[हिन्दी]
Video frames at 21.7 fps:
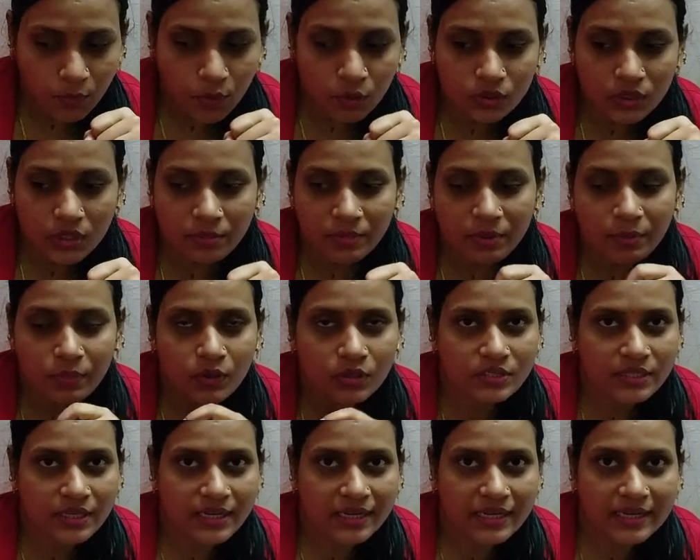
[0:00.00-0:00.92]
पौधे में
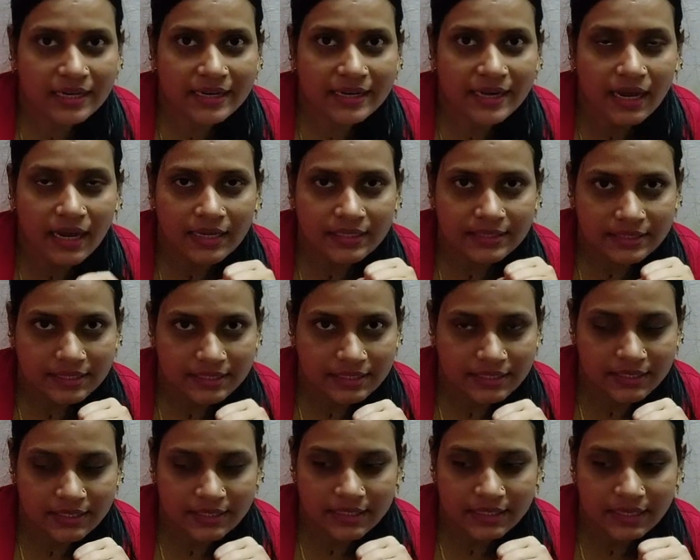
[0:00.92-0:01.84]
बहुत सारे कीड़ा
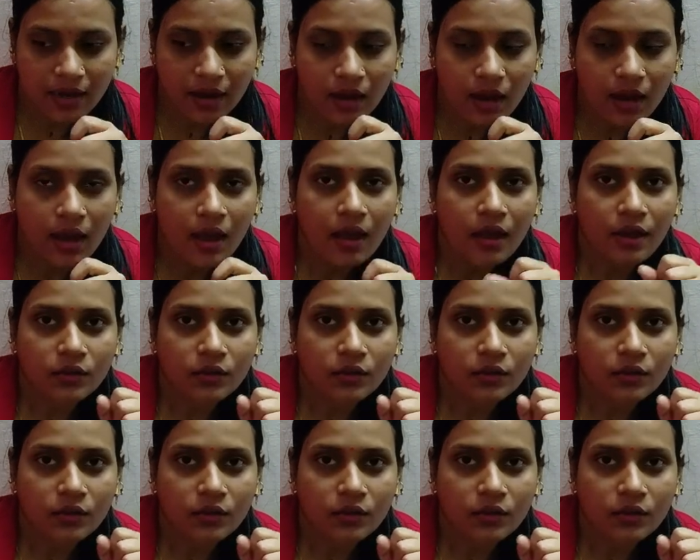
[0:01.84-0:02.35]
चीटी या